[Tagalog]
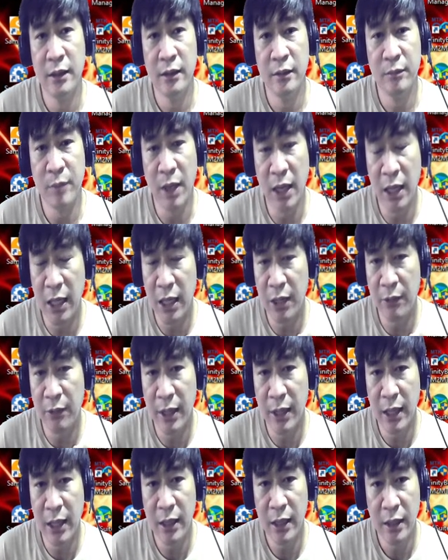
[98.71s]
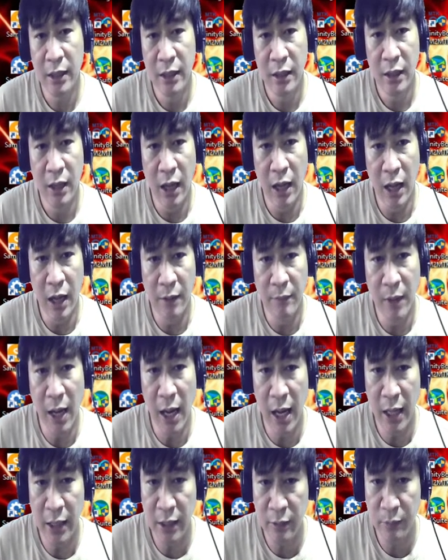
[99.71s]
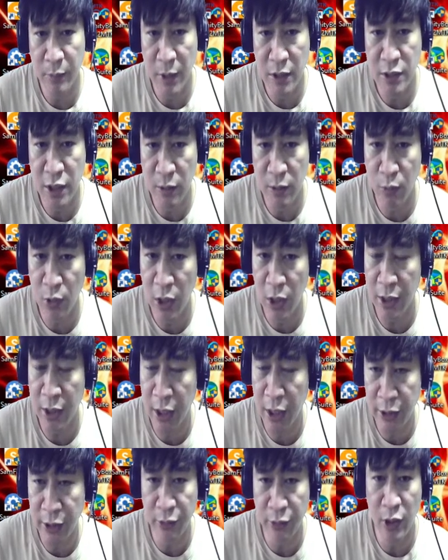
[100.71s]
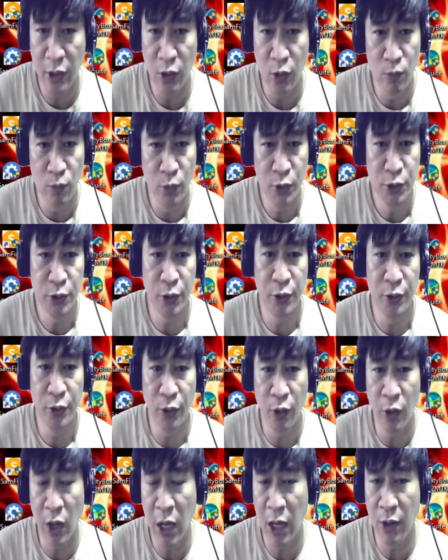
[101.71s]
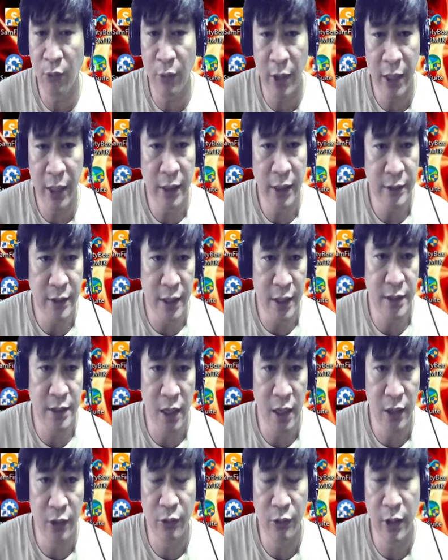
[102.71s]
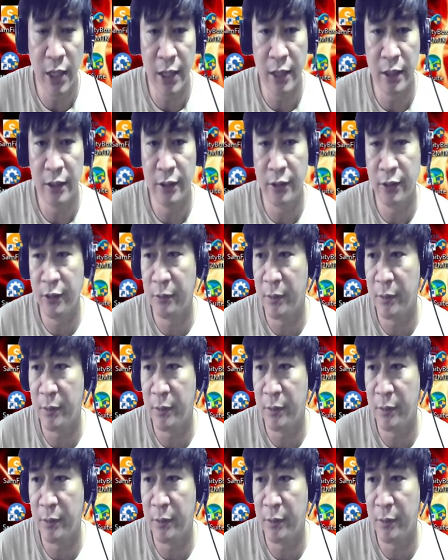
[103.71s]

Pangalawa, uh, maaring pagsimulan ito ng komosyon o away sa isang lugar, no?